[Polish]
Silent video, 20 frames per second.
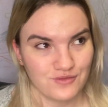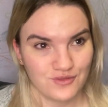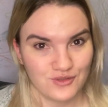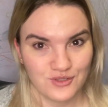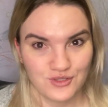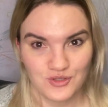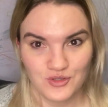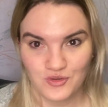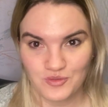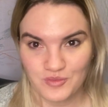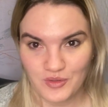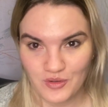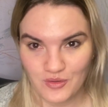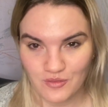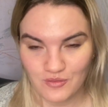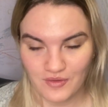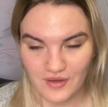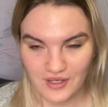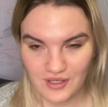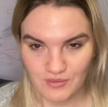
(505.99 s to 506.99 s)
zwróciło moją
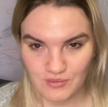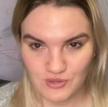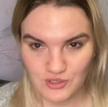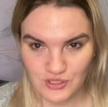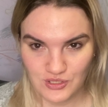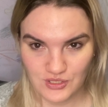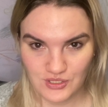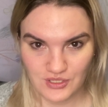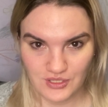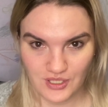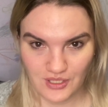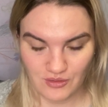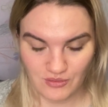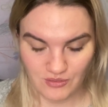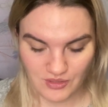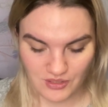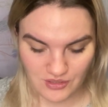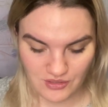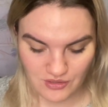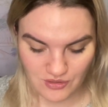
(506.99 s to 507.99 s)
uwagę przy czytaniu
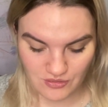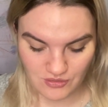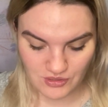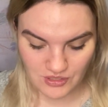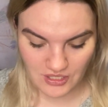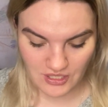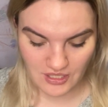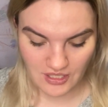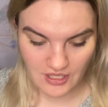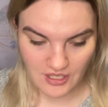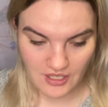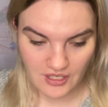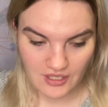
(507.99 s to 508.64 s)
tej książki,